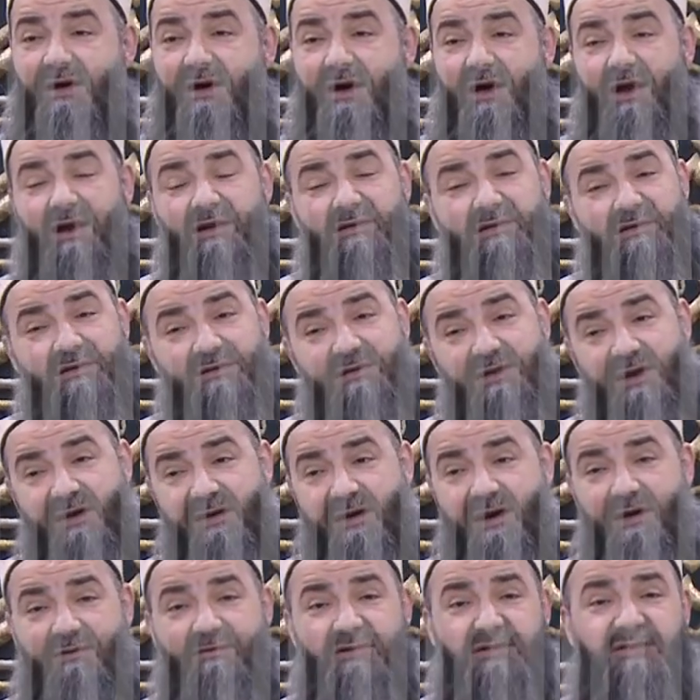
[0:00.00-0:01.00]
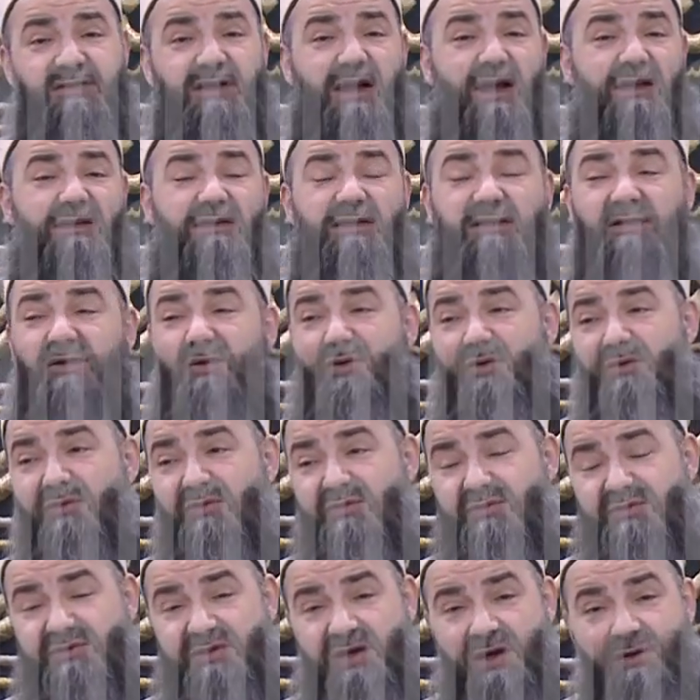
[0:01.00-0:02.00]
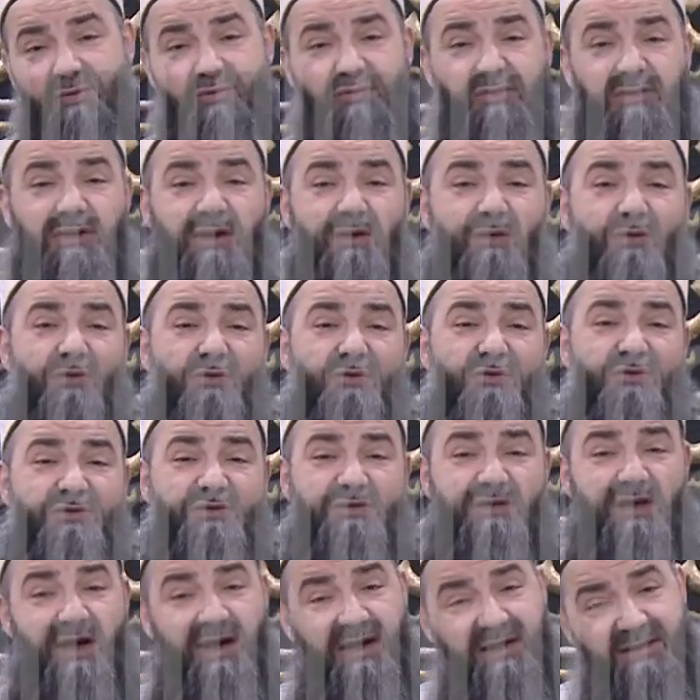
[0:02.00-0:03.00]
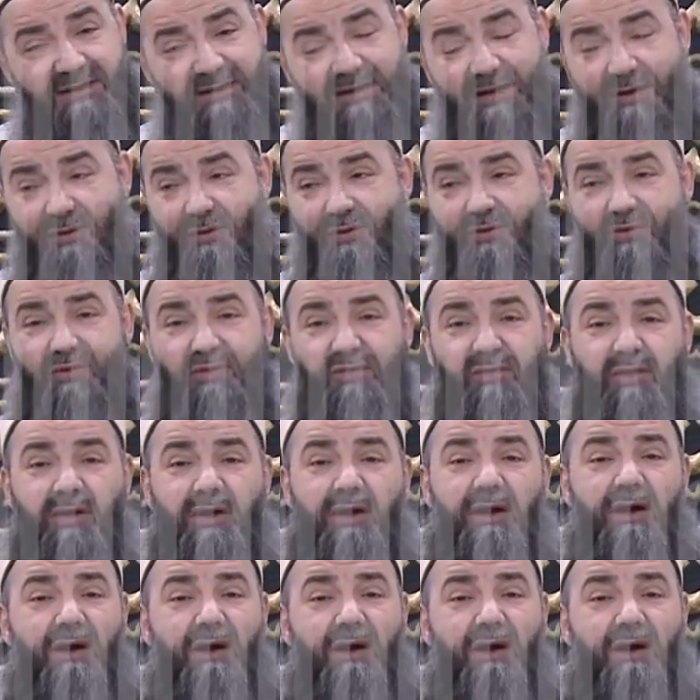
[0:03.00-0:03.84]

Artık teravih saatinde olur, sahurda olur, seherde olur.